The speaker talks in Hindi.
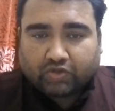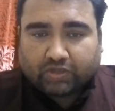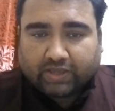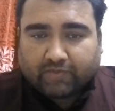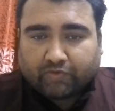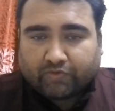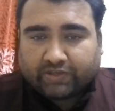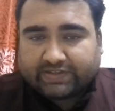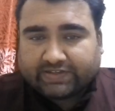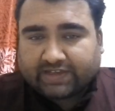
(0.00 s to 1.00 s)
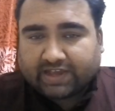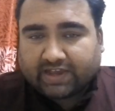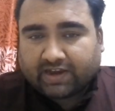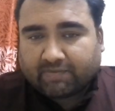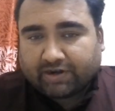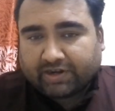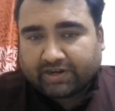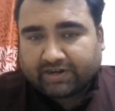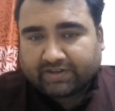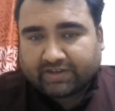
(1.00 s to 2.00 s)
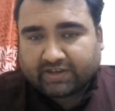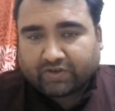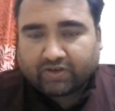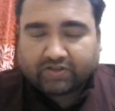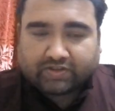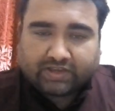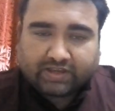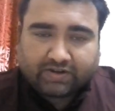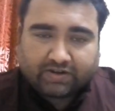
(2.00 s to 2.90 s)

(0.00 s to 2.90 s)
ये मूवी जैसा कि अगर आपने ट्रेलर देखा होगा तो ये